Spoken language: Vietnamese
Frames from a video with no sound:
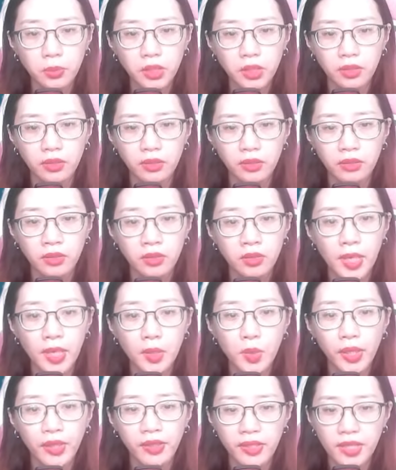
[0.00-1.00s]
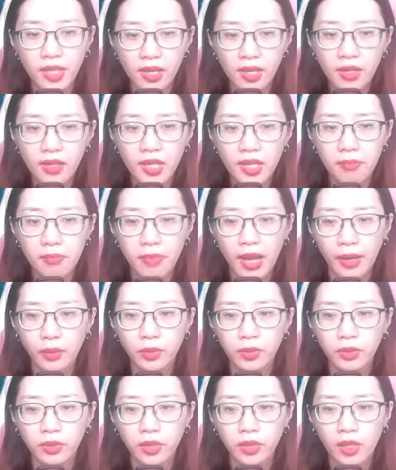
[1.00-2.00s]
thượng để luyện chế linh
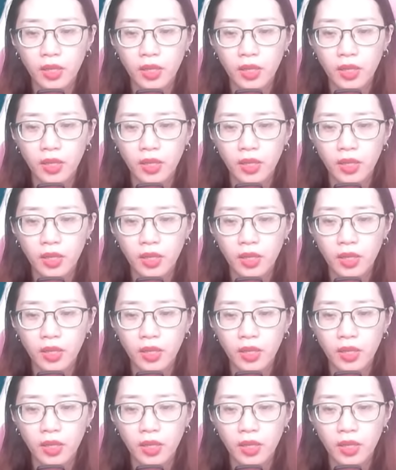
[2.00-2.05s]
bảo